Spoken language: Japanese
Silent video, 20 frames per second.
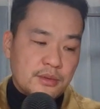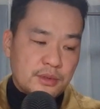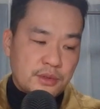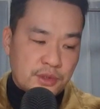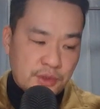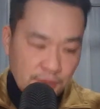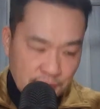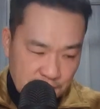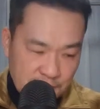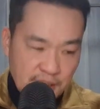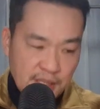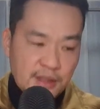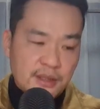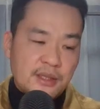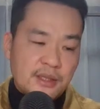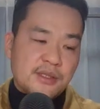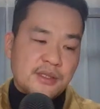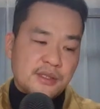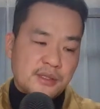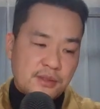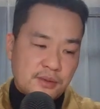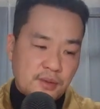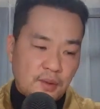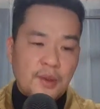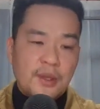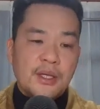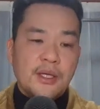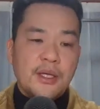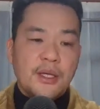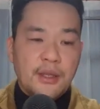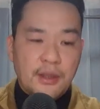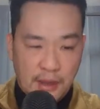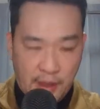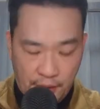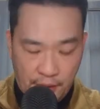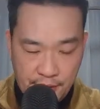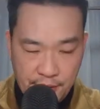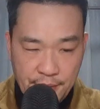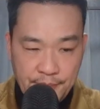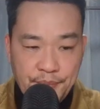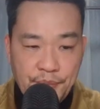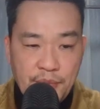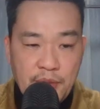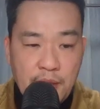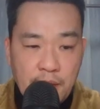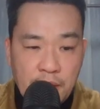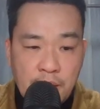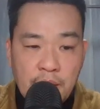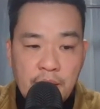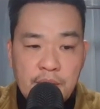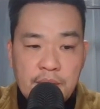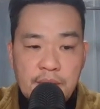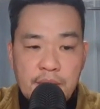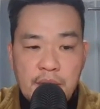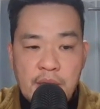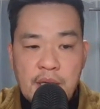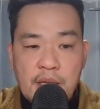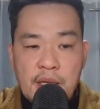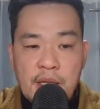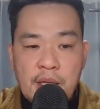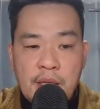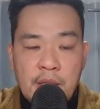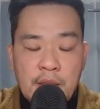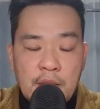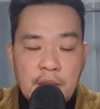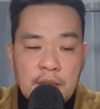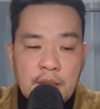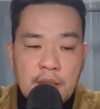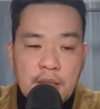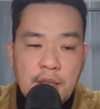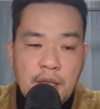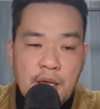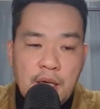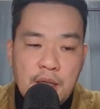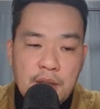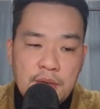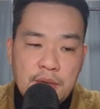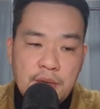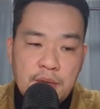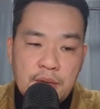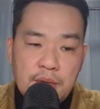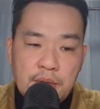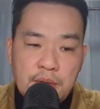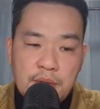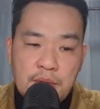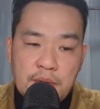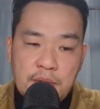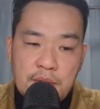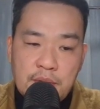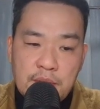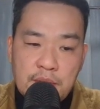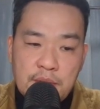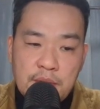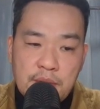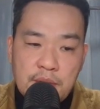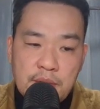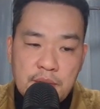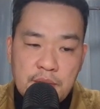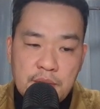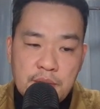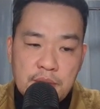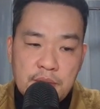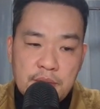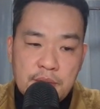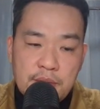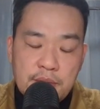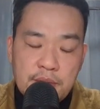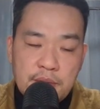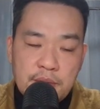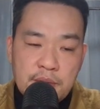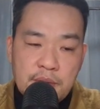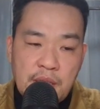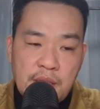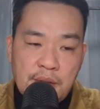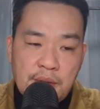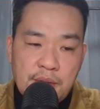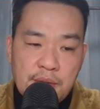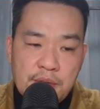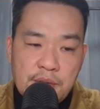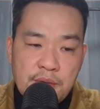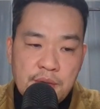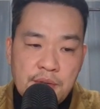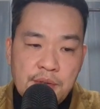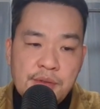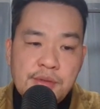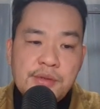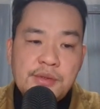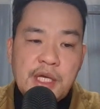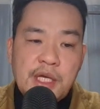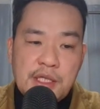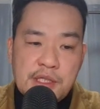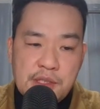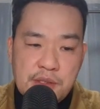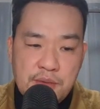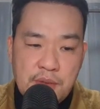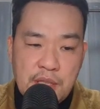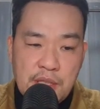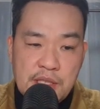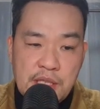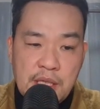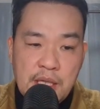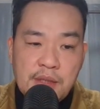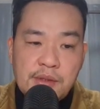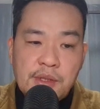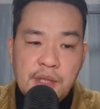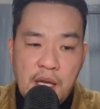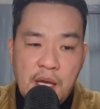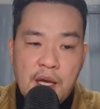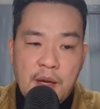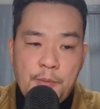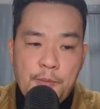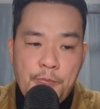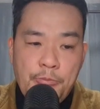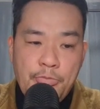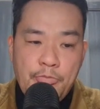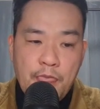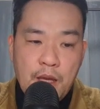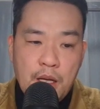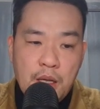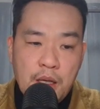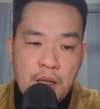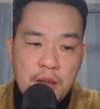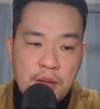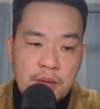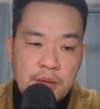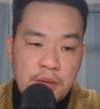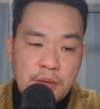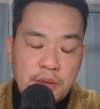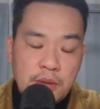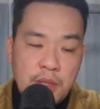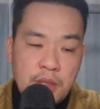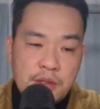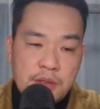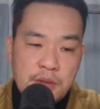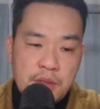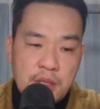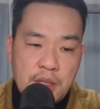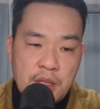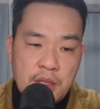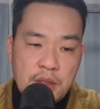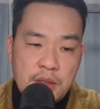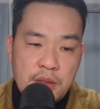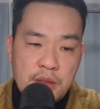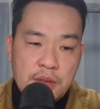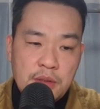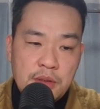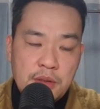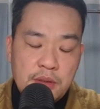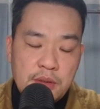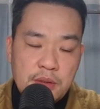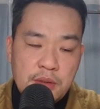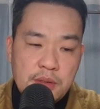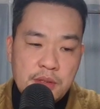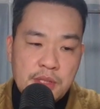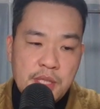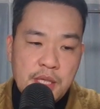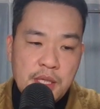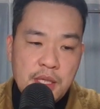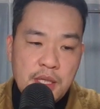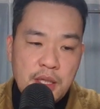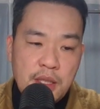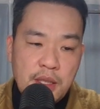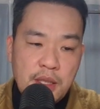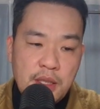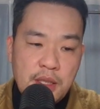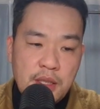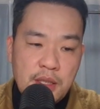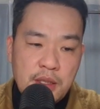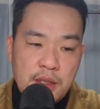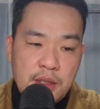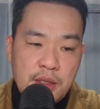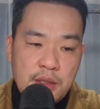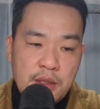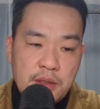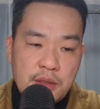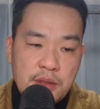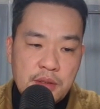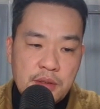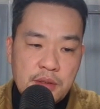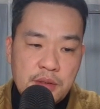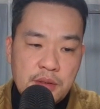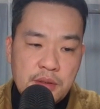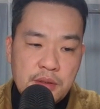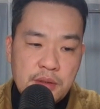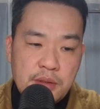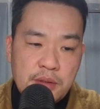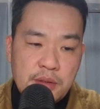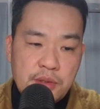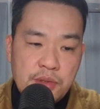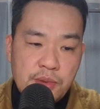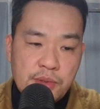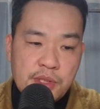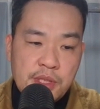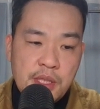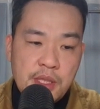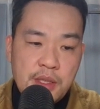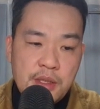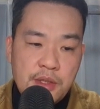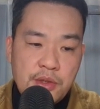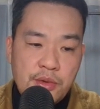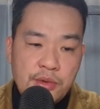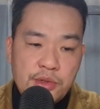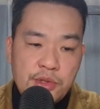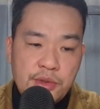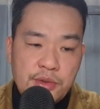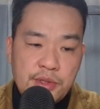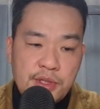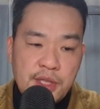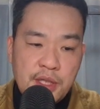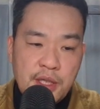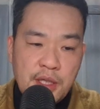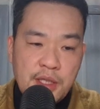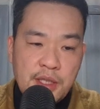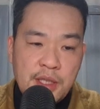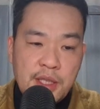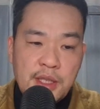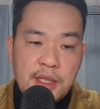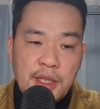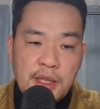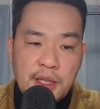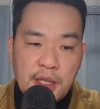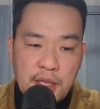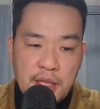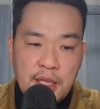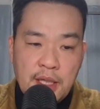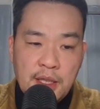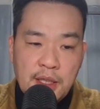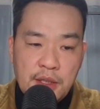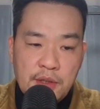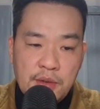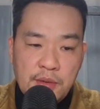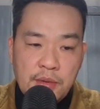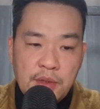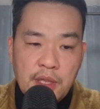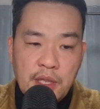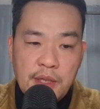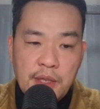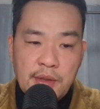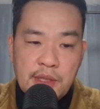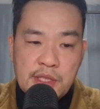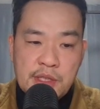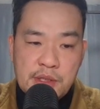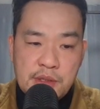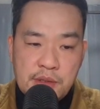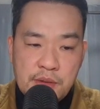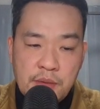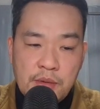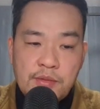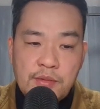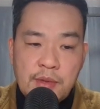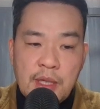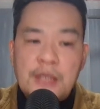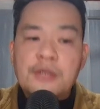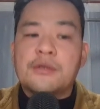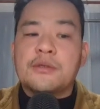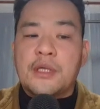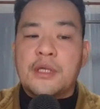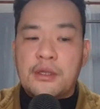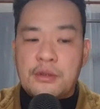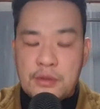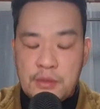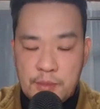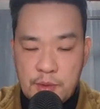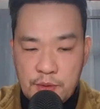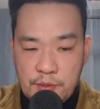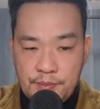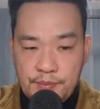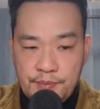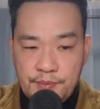女性ってすごいんだよ。うん。で、あのー、なんだろう、その優劣とかじゃなくて、あのー、て言うのかな、世界から女性教職者が消えたなら、教会はすごく悪くなると思う。